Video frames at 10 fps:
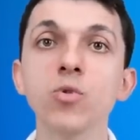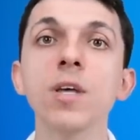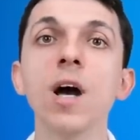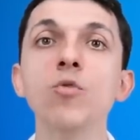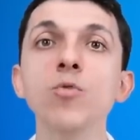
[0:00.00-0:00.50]

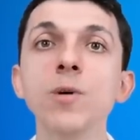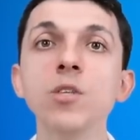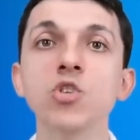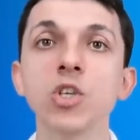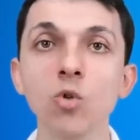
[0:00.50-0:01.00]
Burayı
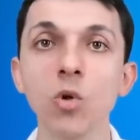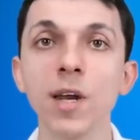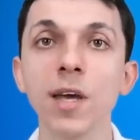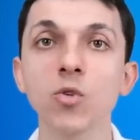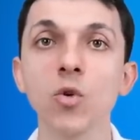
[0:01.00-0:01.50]
Avrupa'nın Çin'i
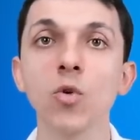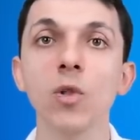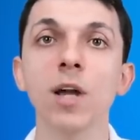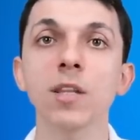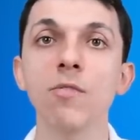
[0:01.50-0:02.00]
olarak
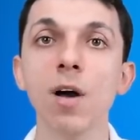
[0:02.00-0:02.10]
görüyorlardı